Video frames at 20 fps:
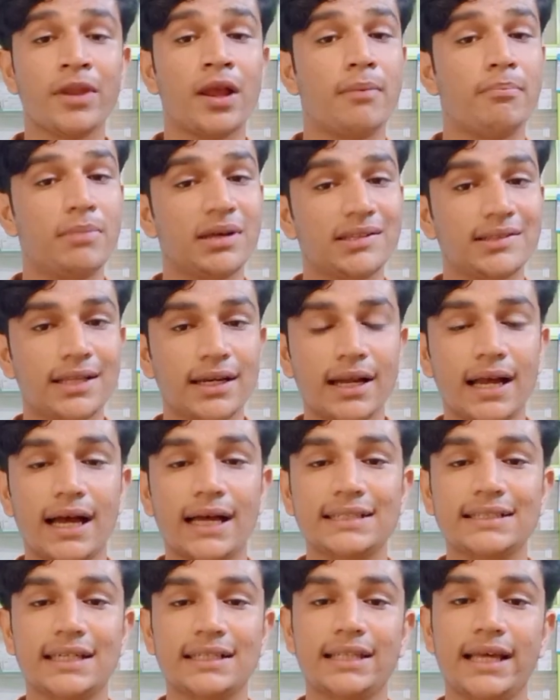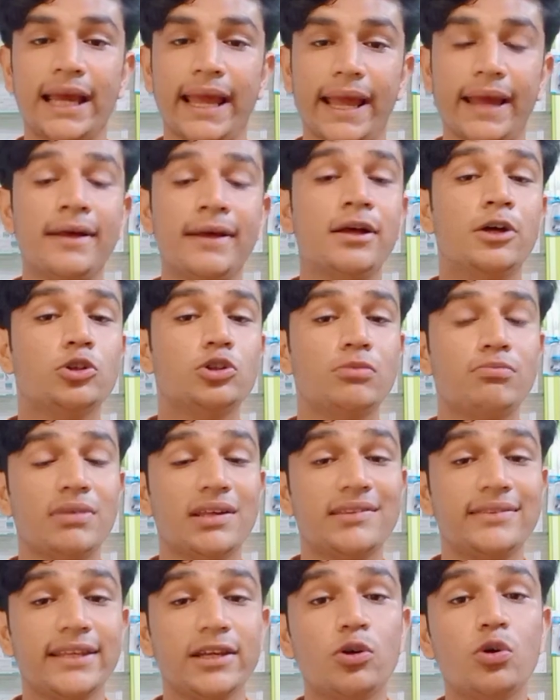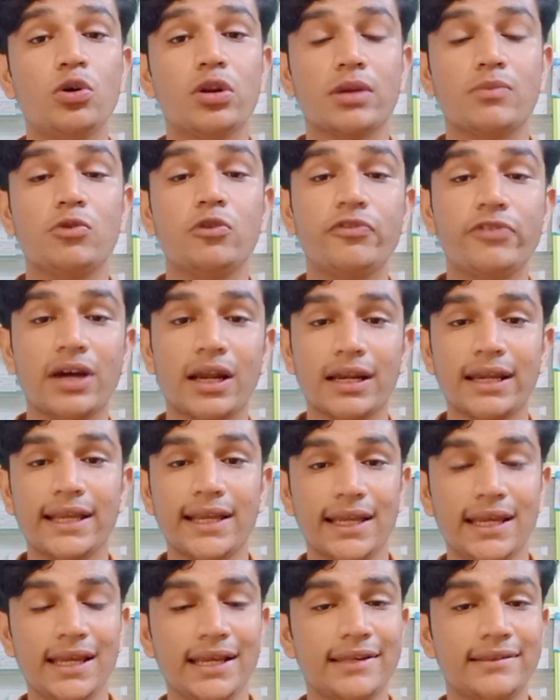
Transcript: मस्सा कहा जाता है तो मस्से को रिमूव करने के लिए